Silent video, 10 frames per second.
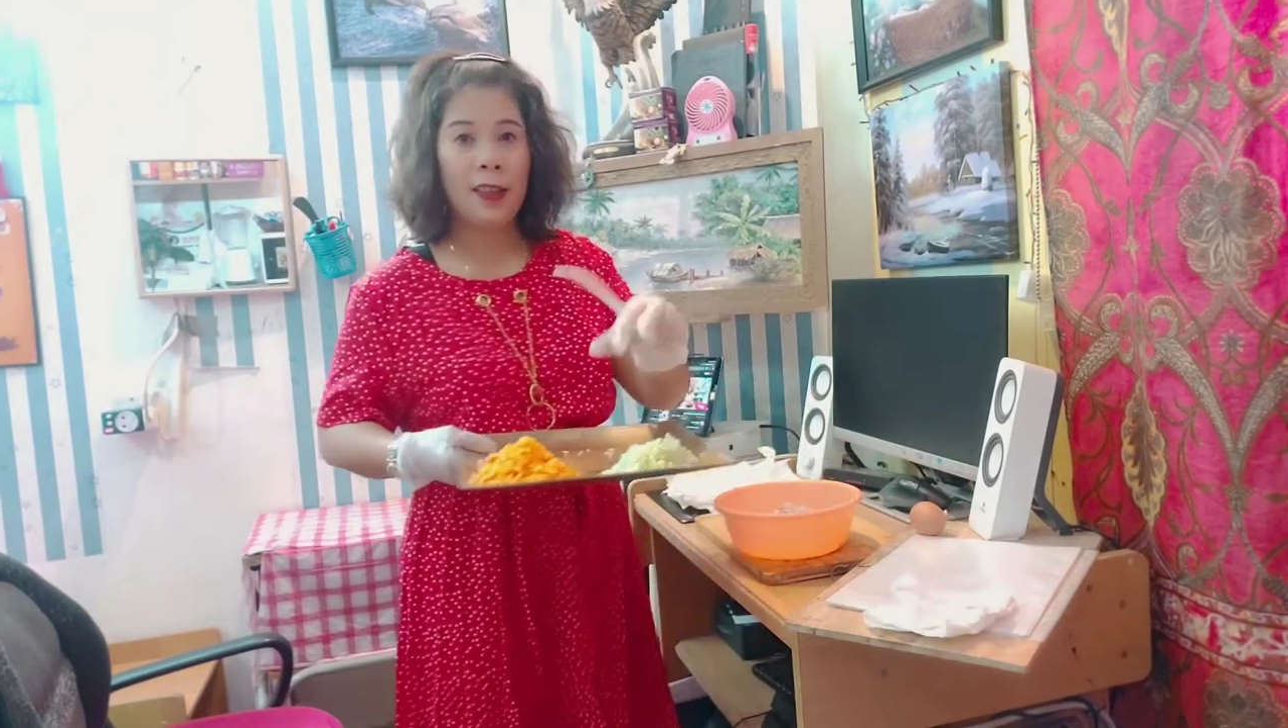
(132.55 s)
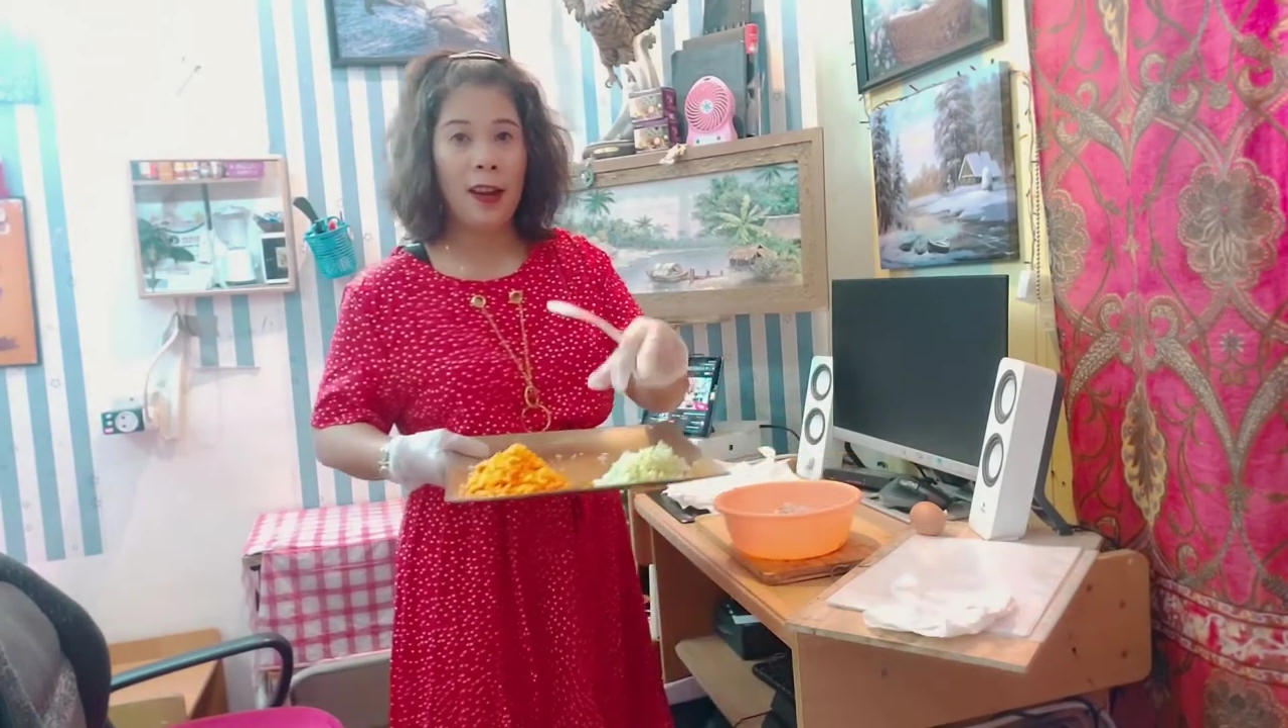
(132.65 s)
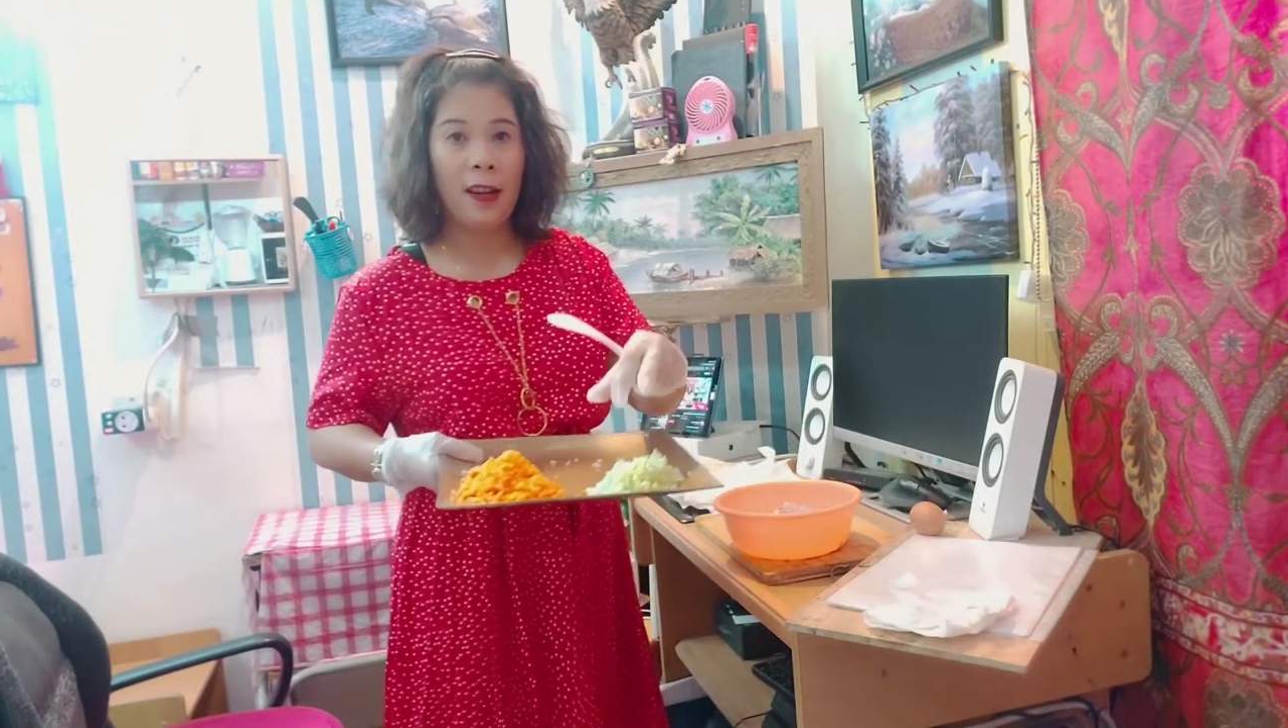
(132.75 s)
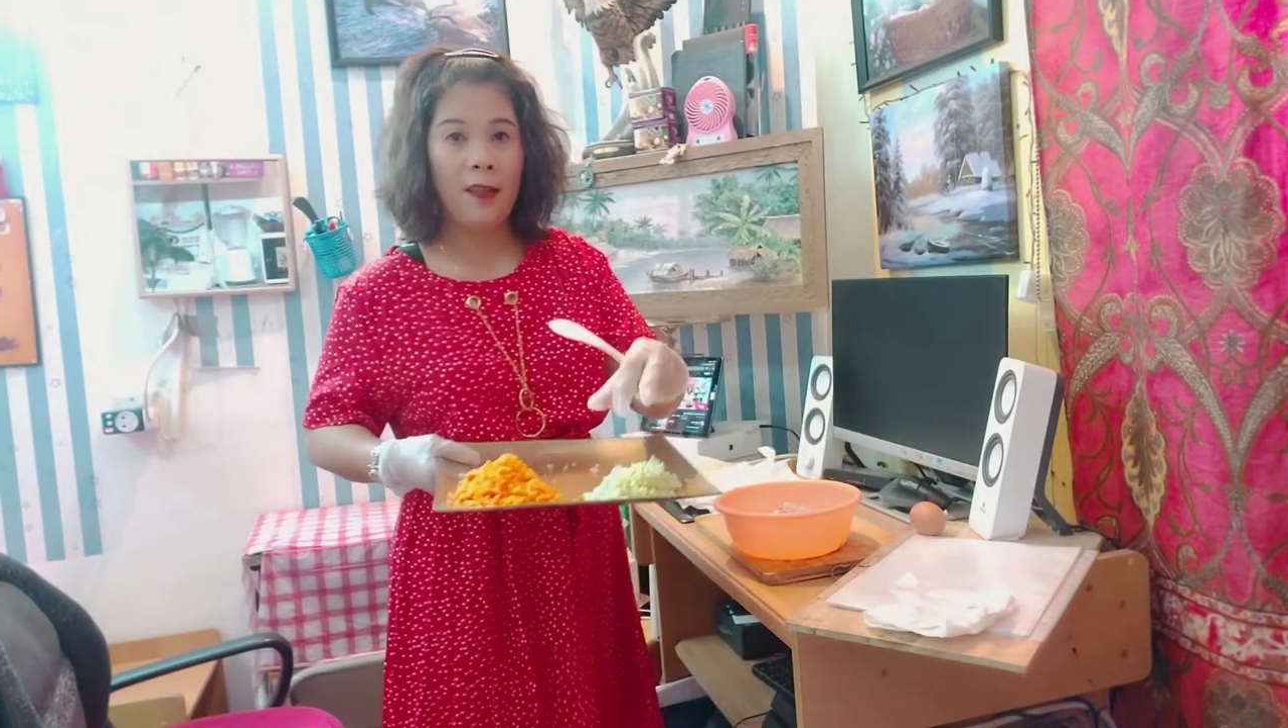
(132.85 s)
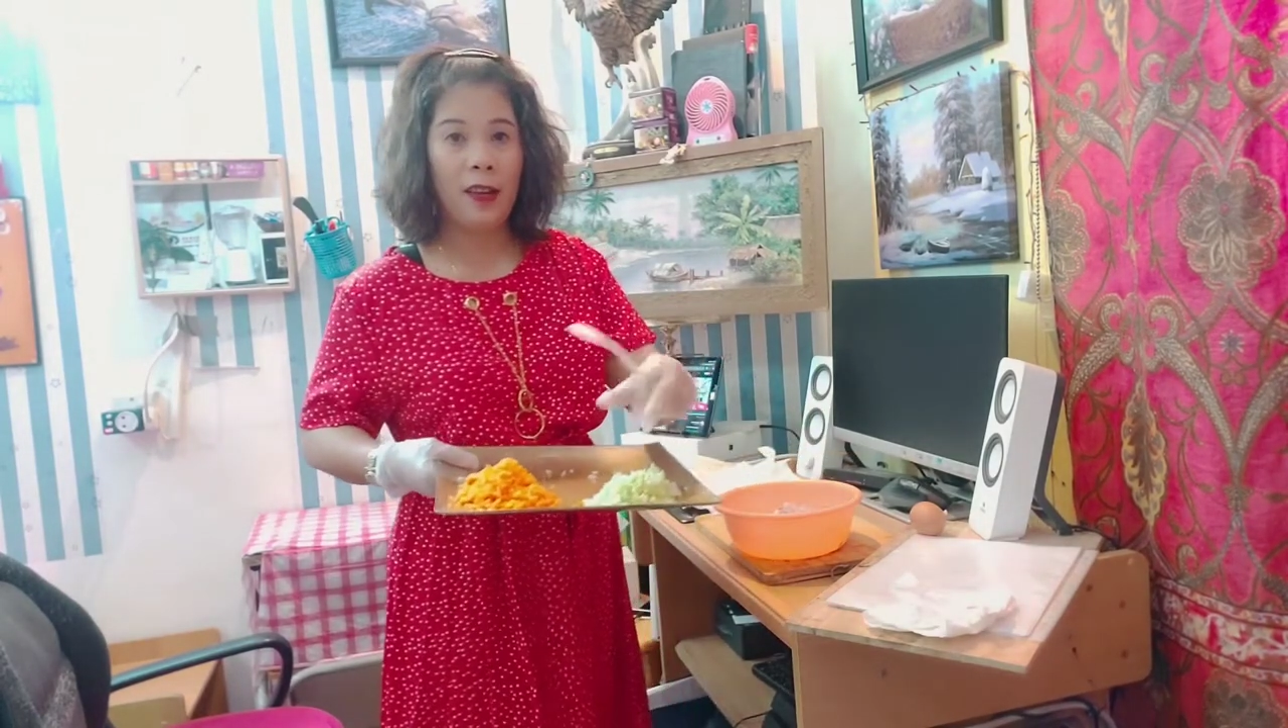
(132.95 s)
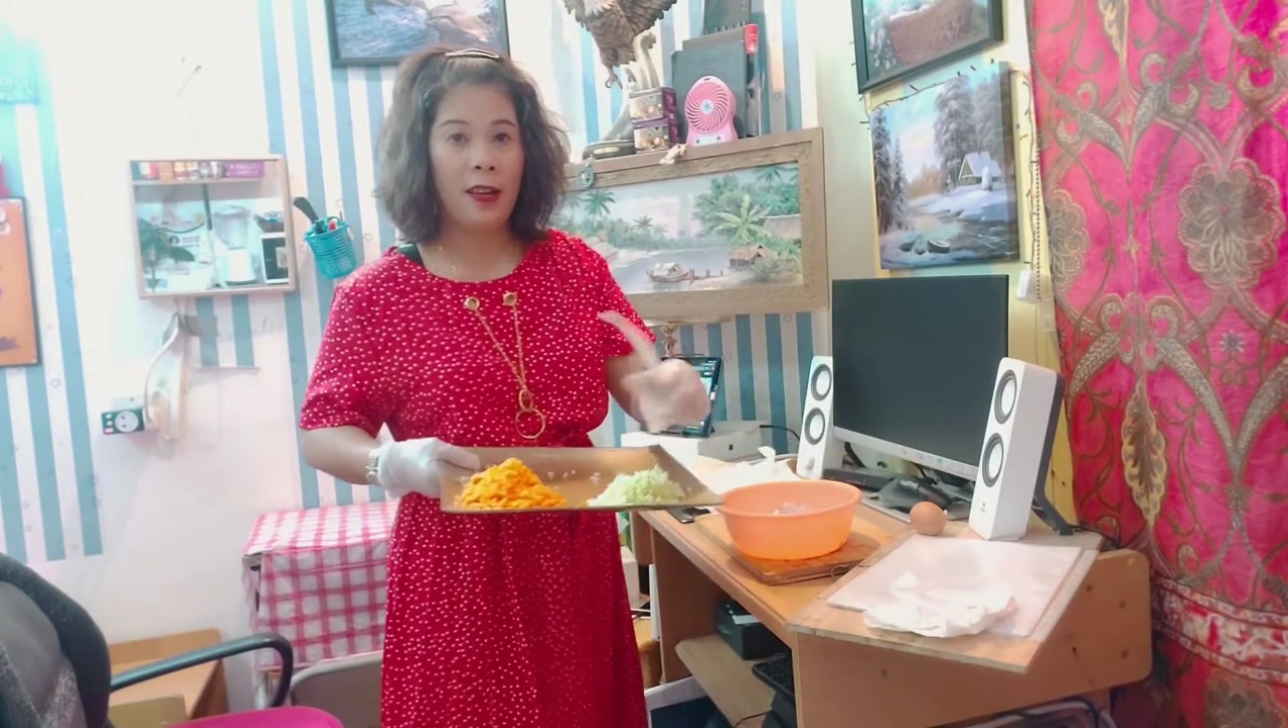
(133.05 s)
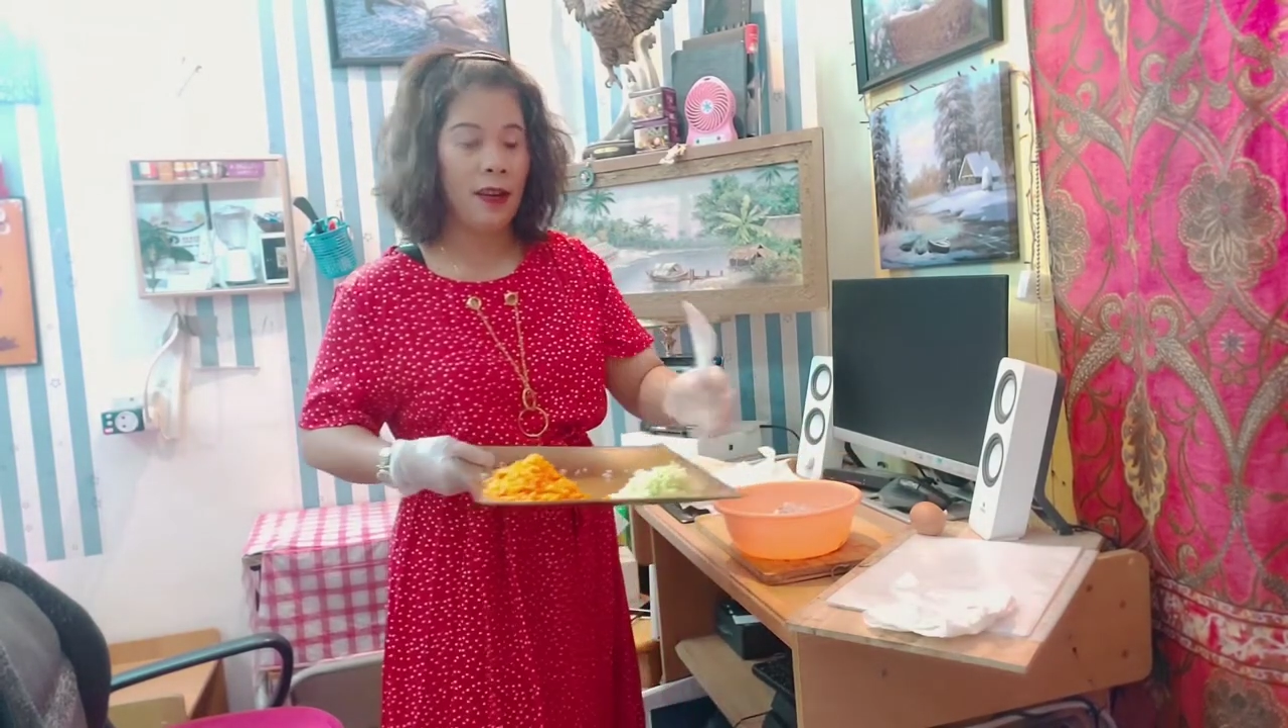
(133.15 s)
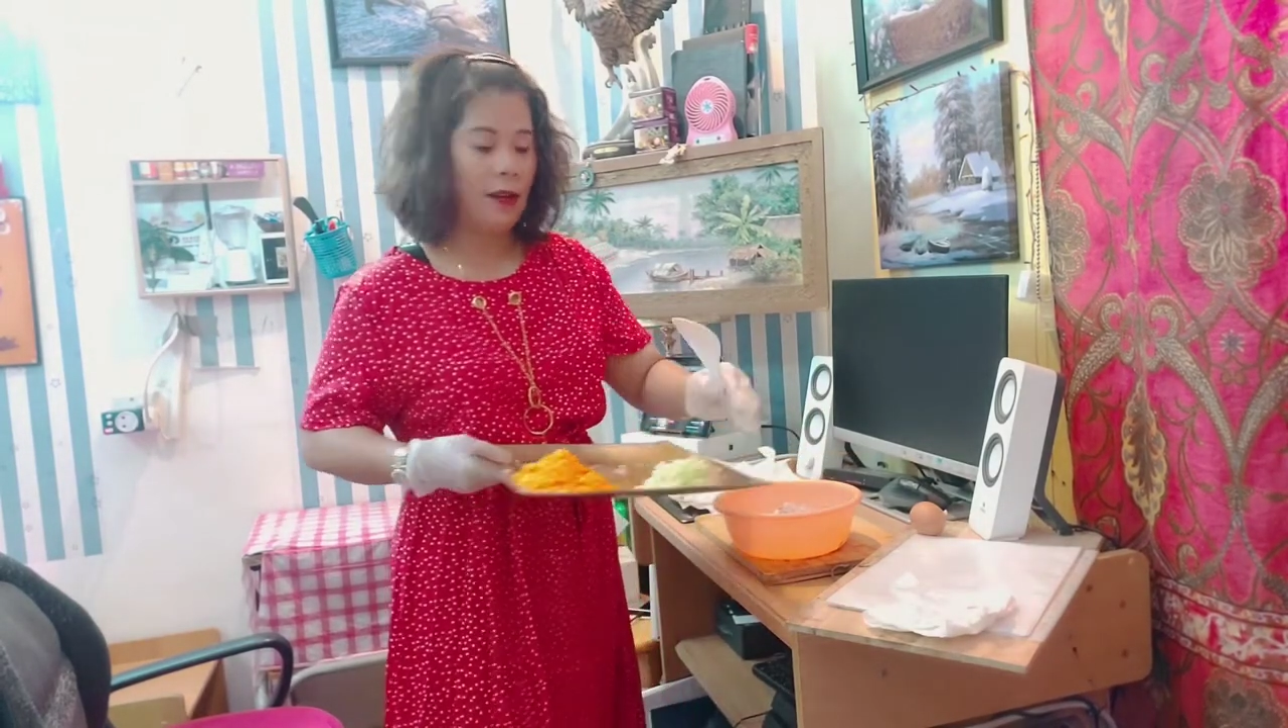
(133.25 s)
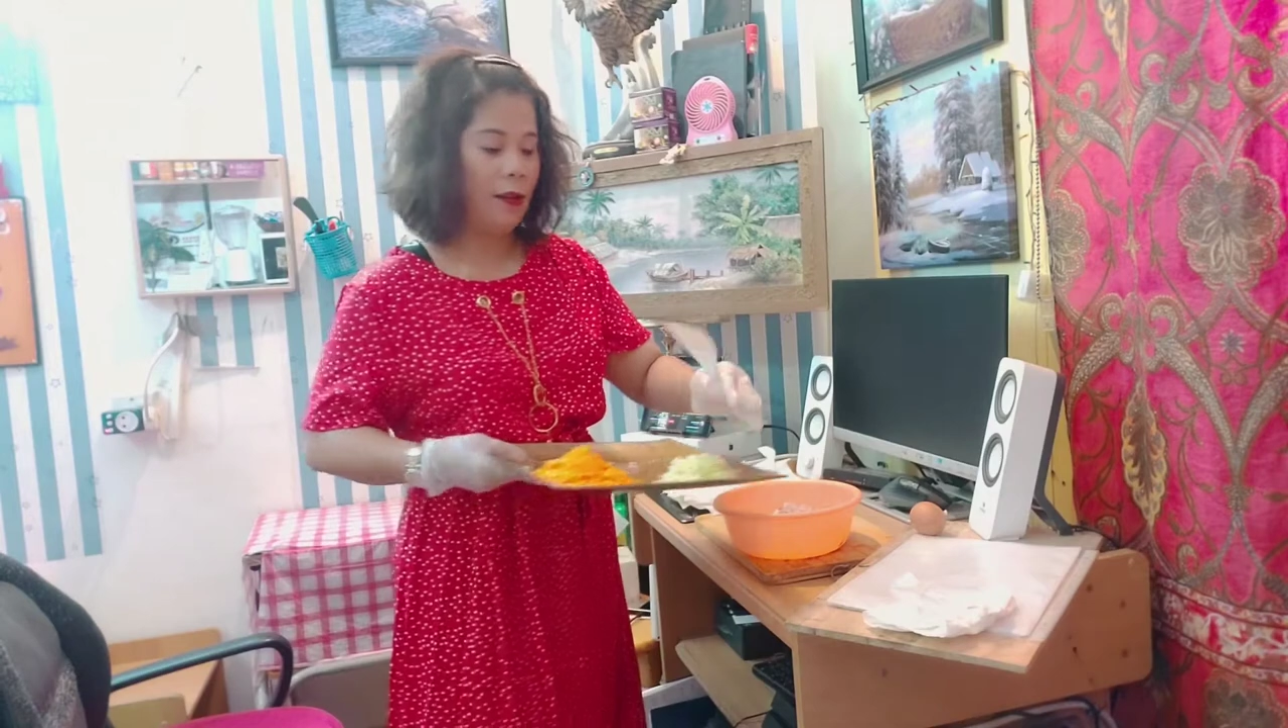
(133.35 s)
celery.